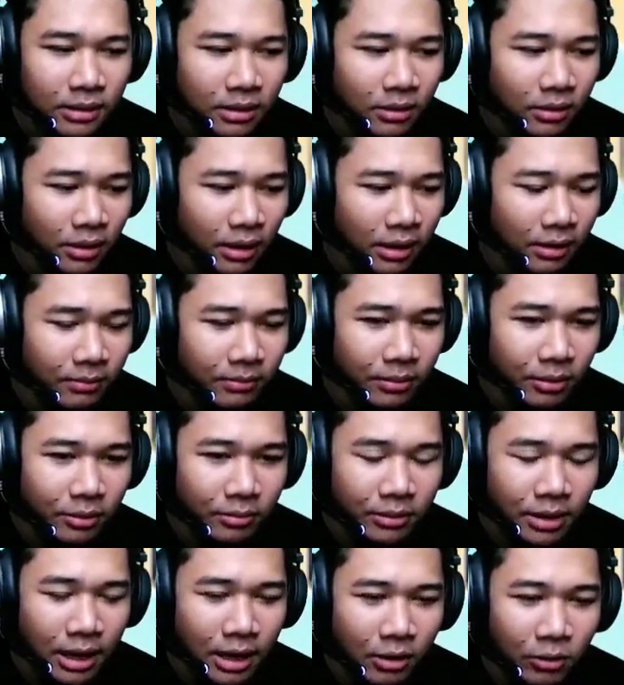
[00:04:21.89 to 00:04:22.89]
Kalau kalian belum
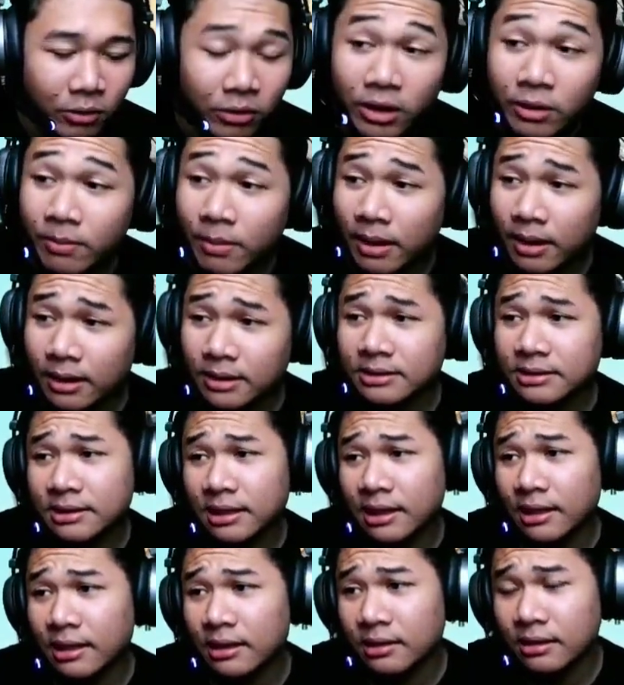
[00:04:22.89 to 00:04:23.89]
tahu gimana sih
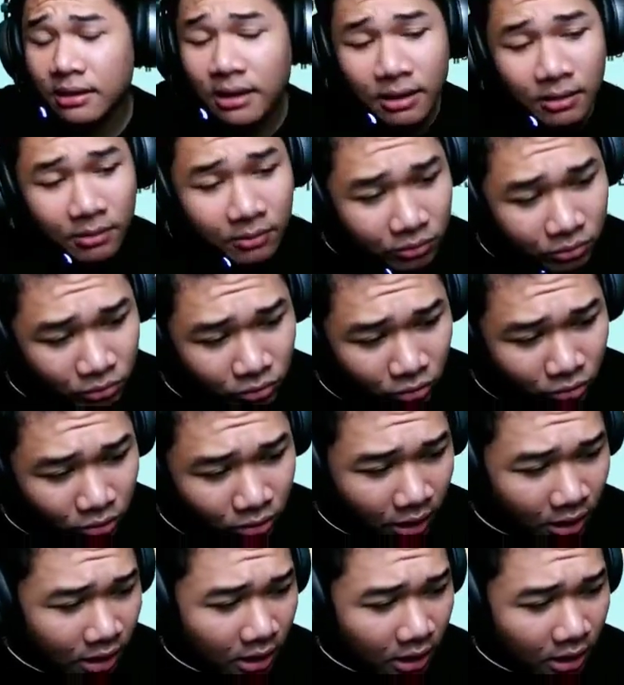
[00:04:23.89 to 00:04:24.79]
caranya untuk